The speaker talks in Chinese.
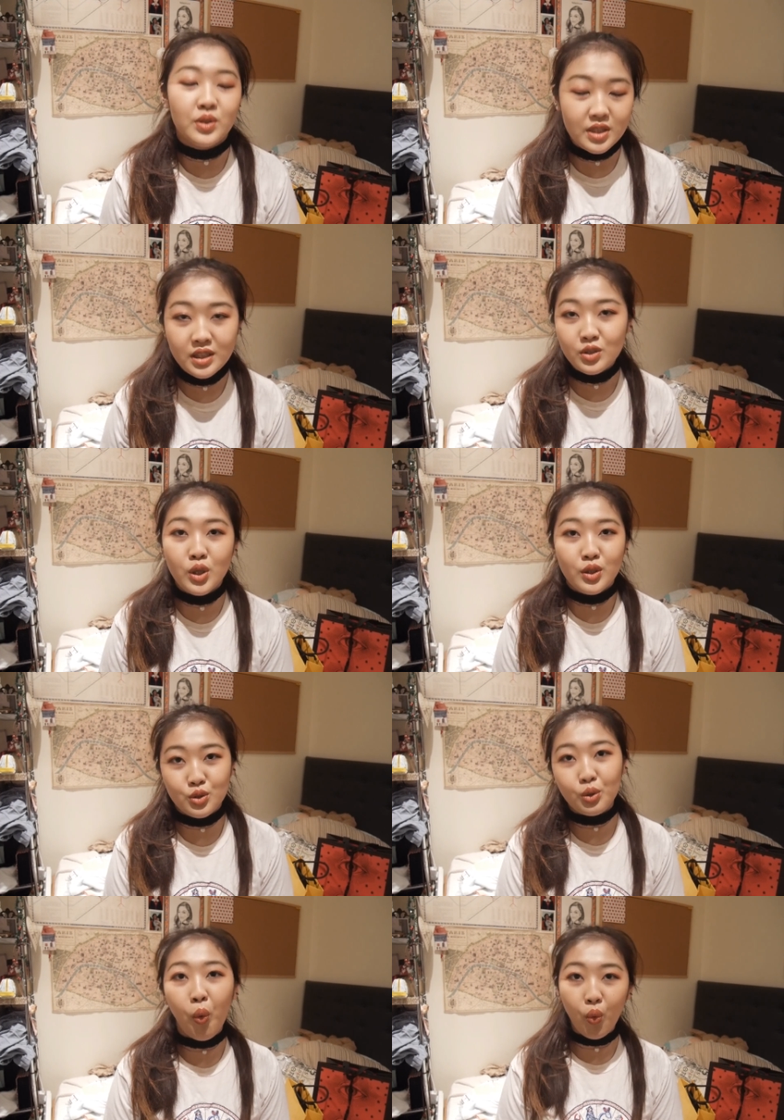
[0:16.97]
我今天穿
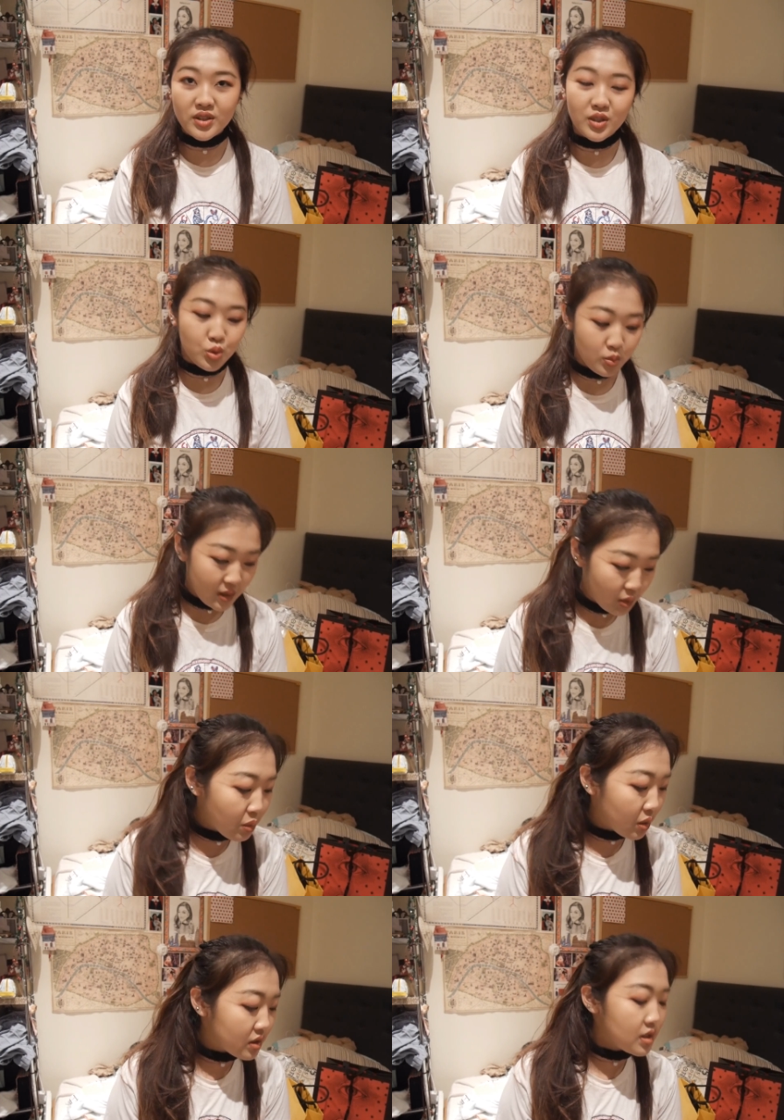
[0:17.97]
的是拖鞋出门，因
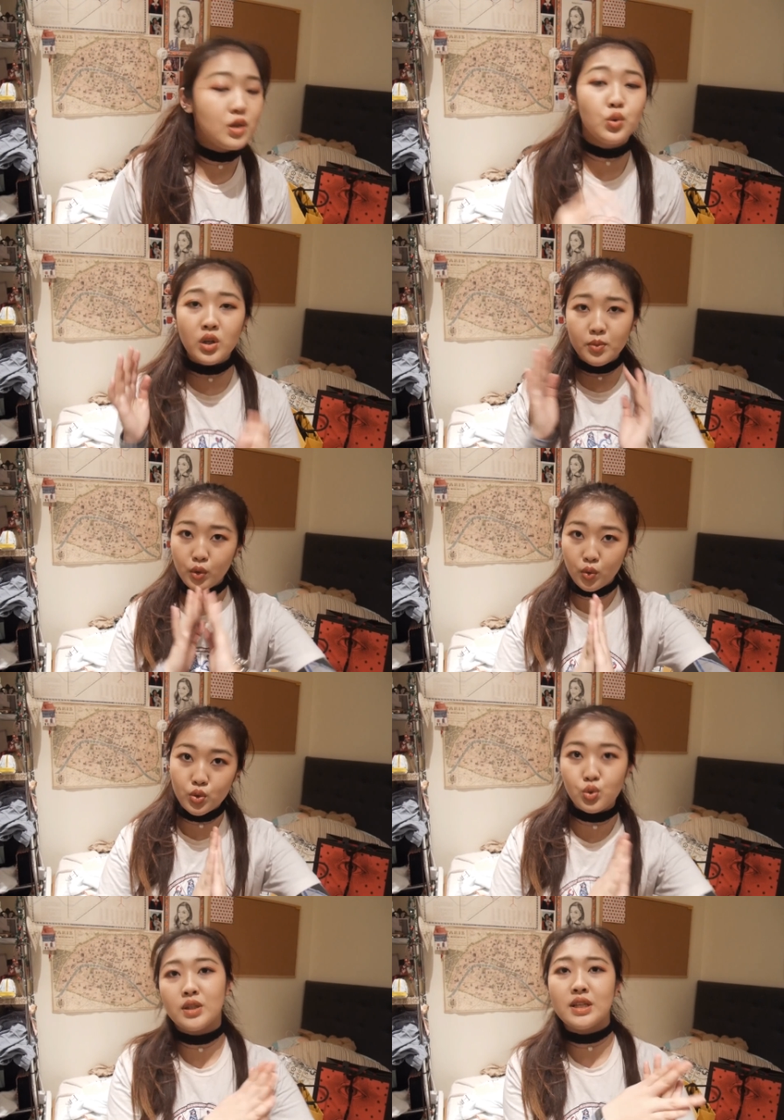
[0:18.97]
为我之前如果你没有
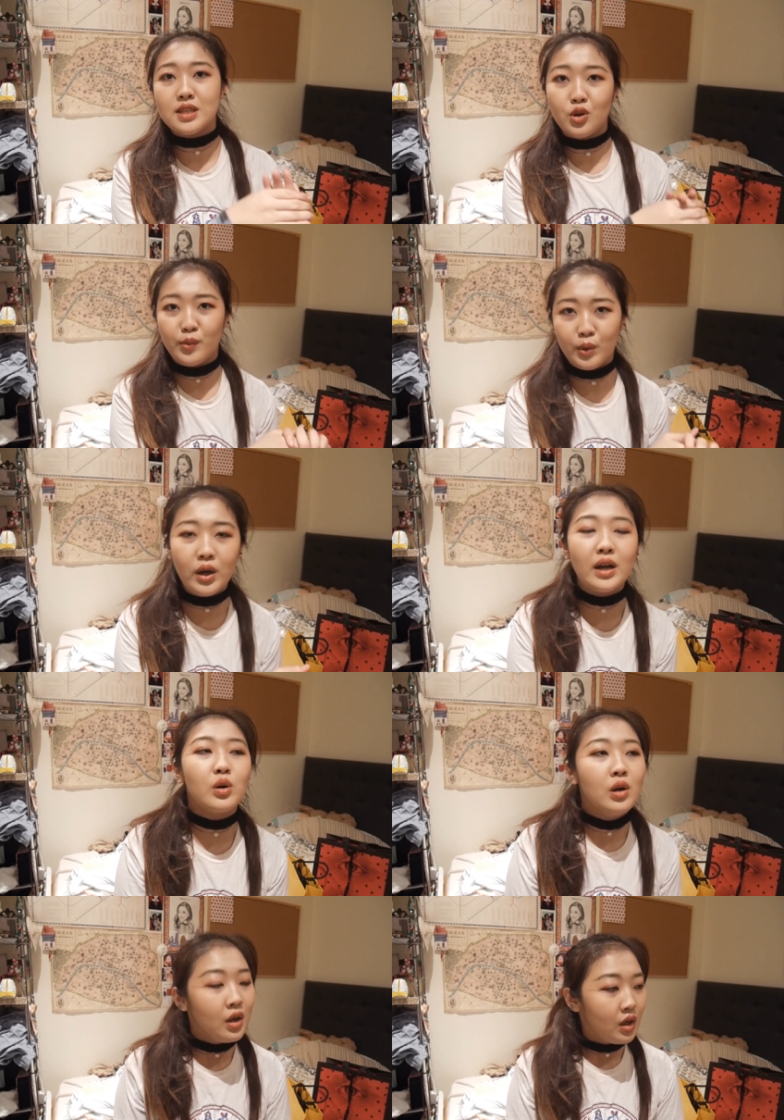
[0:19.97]
关注我的 Instagram 的
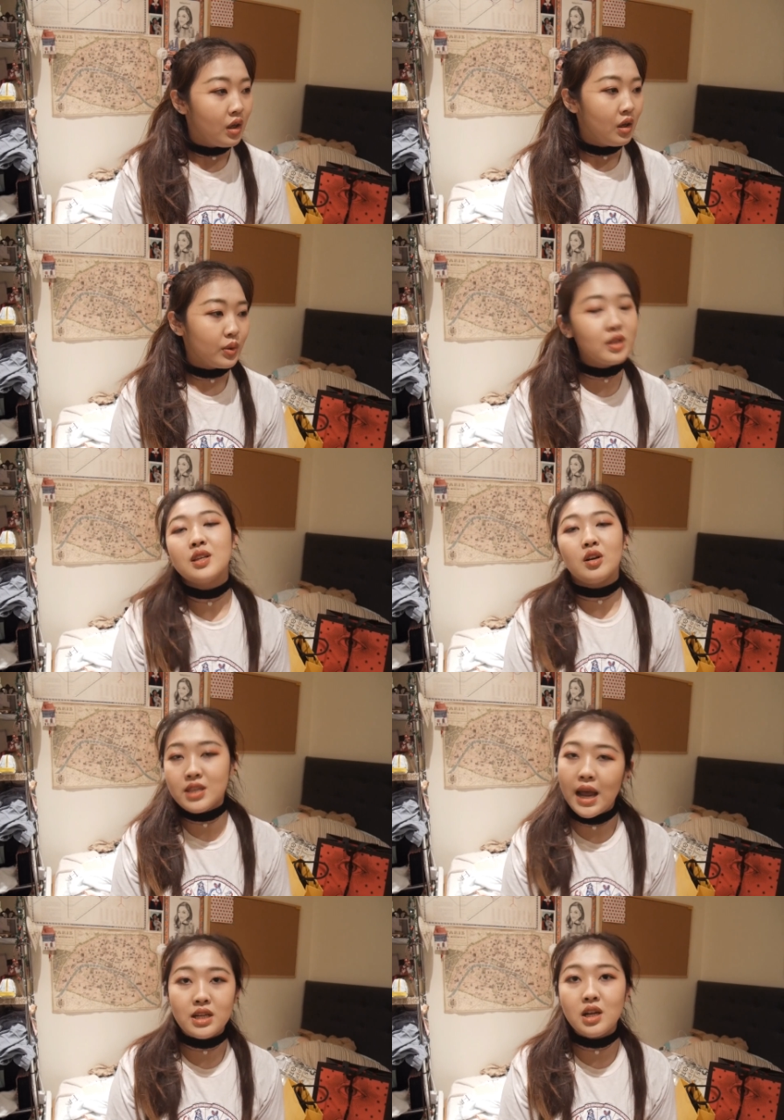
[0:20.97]
话，我的脚
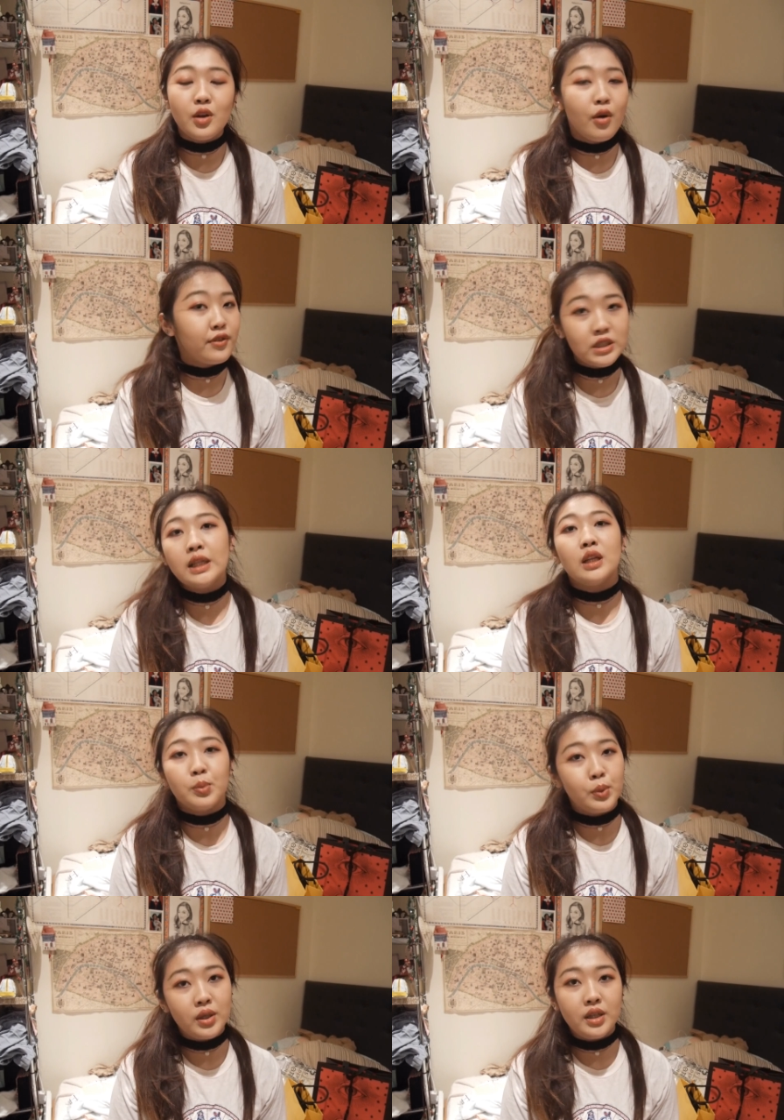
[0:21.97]
踩上了一块非常大
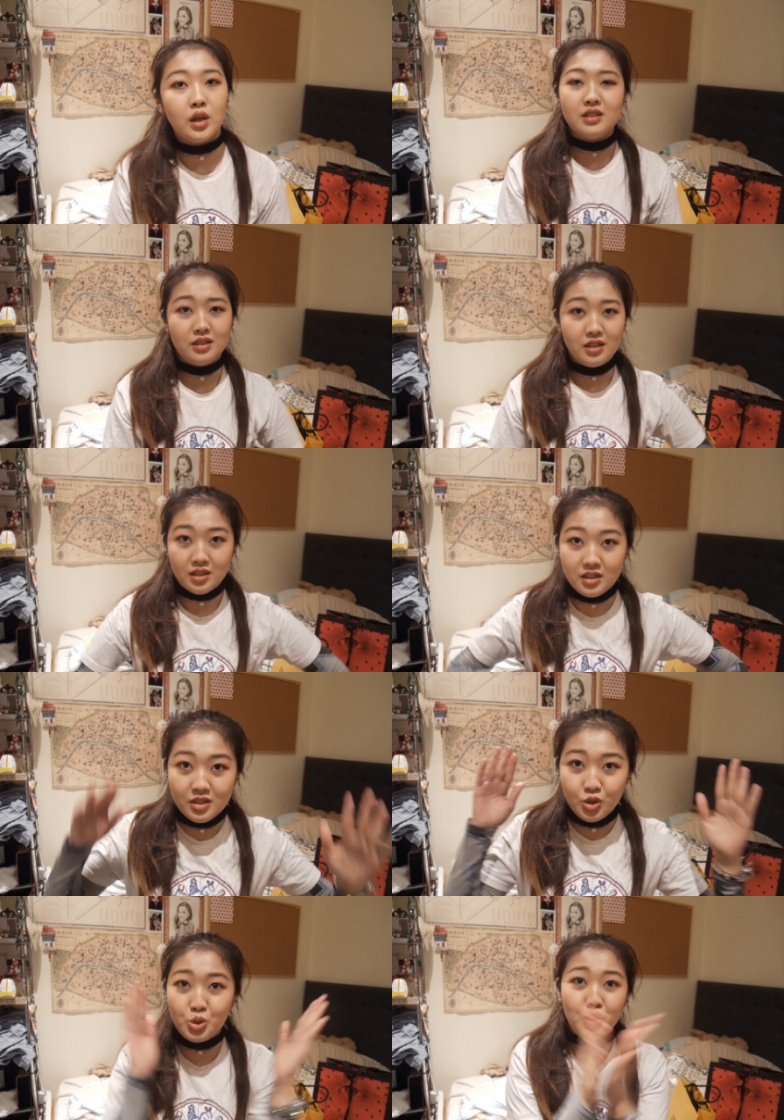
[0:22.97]
的玻璃，眼真的
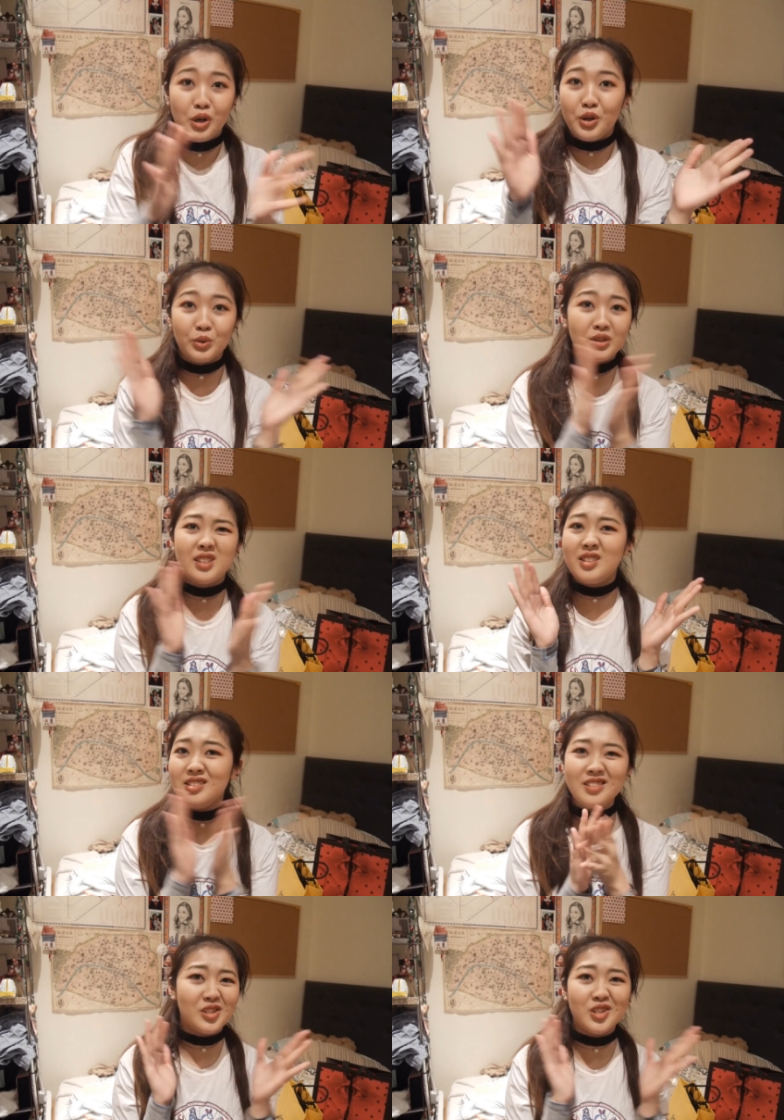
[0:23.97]
是血流的
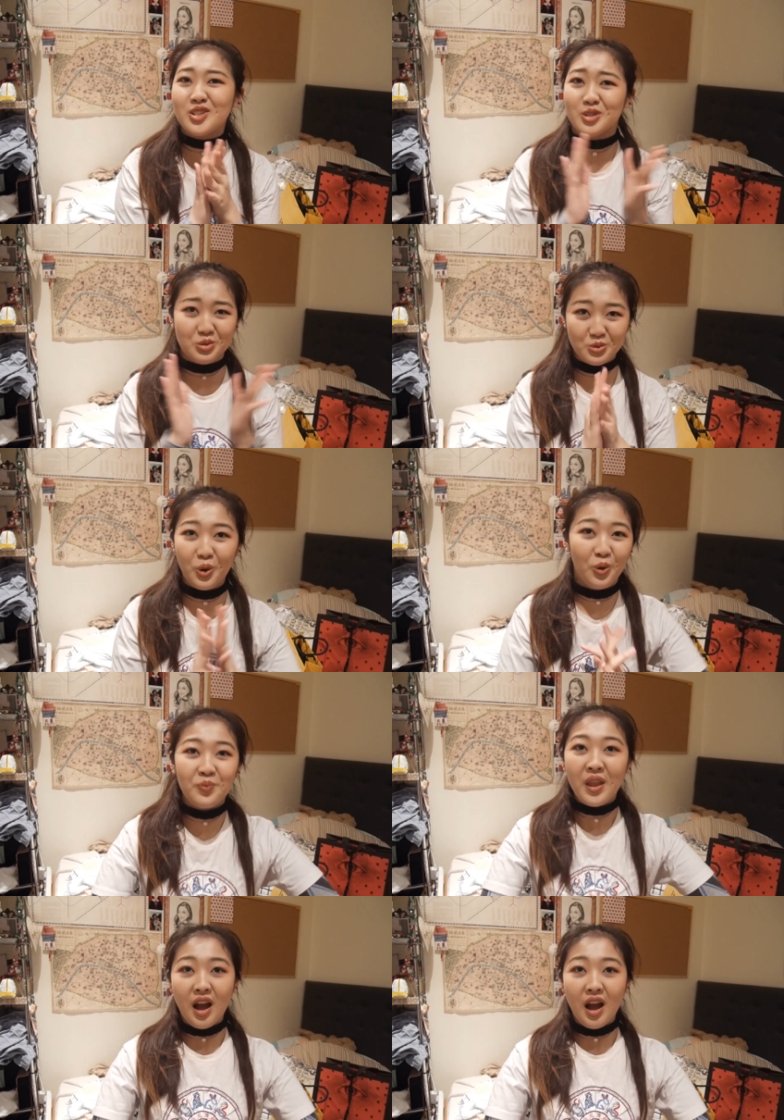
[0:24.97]
气势如虹。